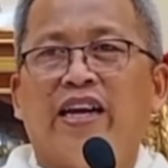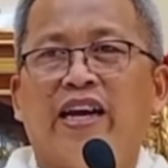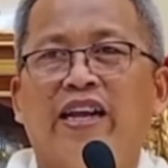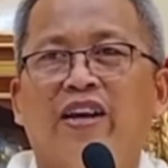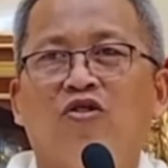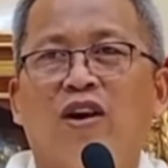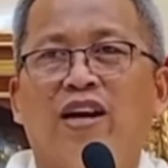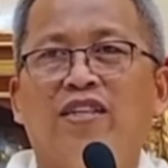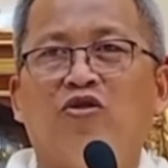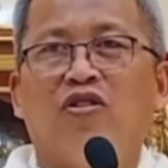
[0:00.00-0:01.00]
kaniganing
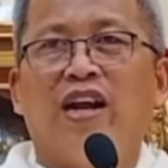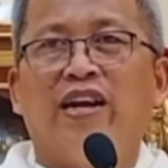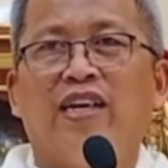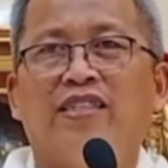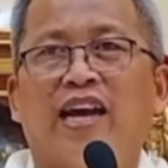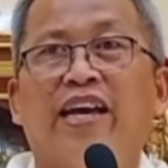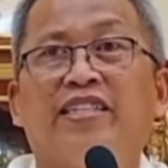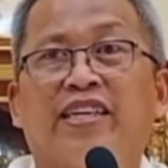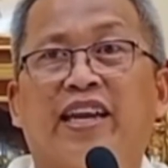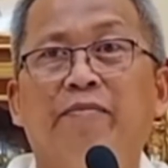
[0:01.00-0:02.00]
kuan, sudlanan
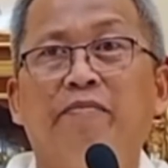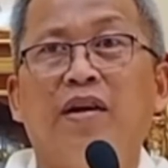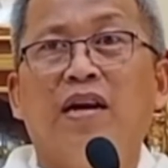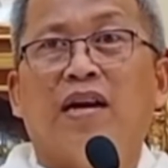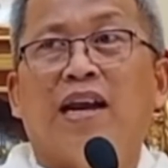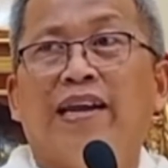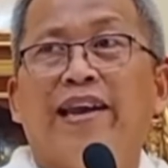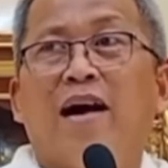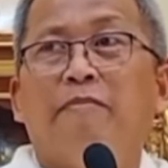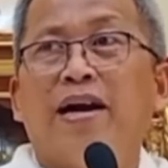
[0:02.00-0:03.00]
sa ice cream nga
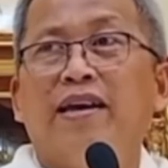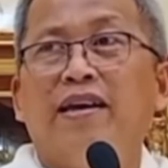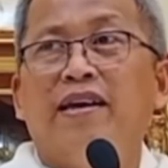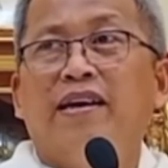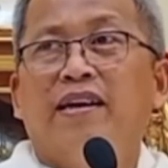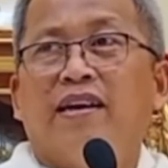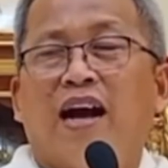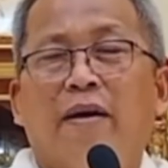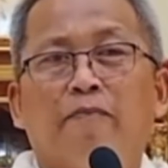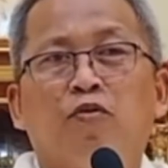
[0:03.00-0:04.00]
linabay
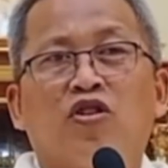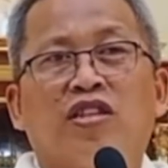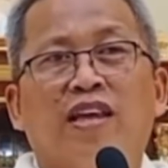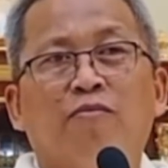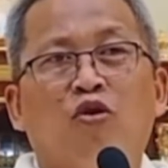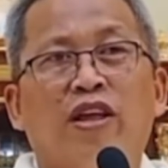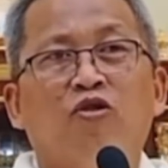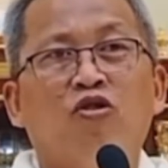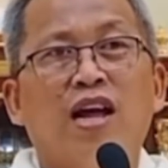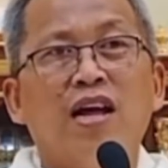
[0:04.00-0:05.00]
nga porting
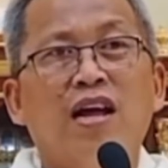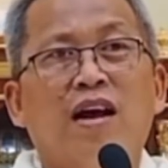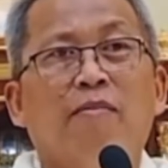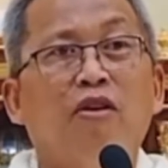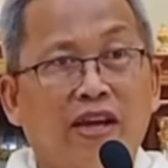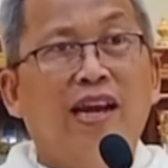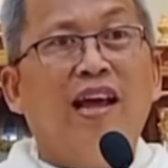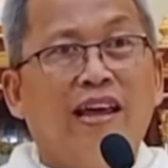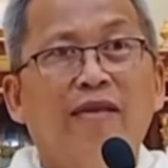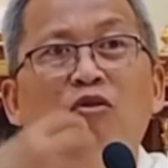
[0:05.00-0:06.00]
bulinguna, mao
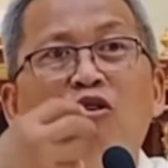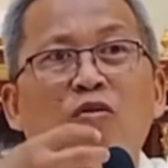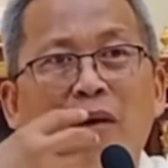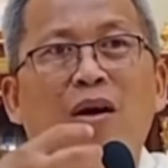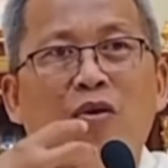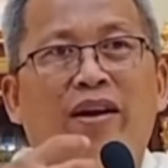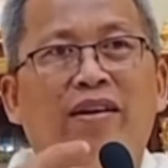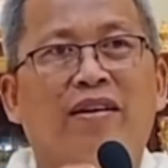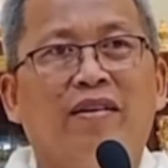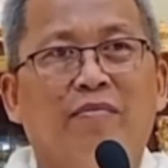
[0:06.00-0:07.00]
ilang himuong
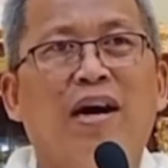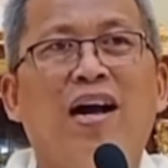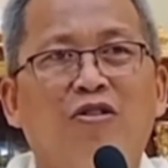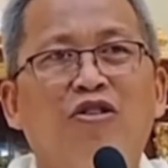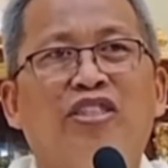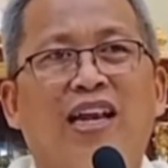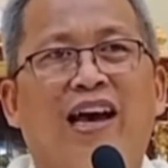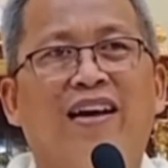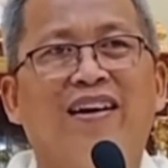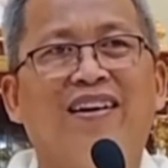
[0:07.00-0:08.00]
bahawan, mga on
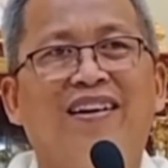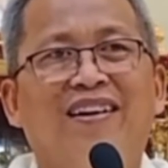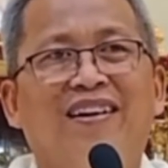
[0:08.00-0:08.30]
sila.